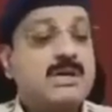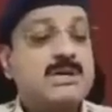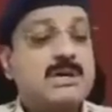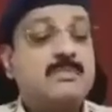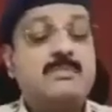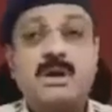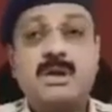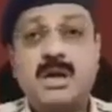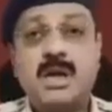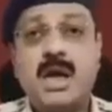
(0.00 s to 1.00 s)
इस
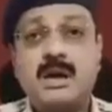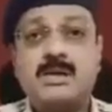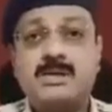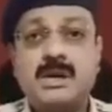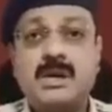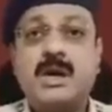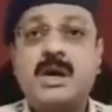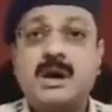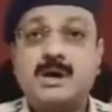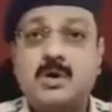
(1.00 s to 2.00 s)
नंबर के आने से
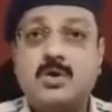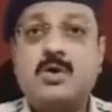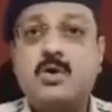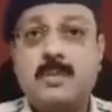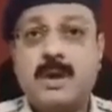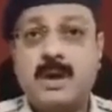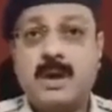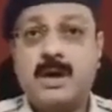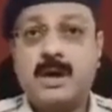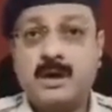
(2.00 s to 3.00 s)
करोड़ों रुपए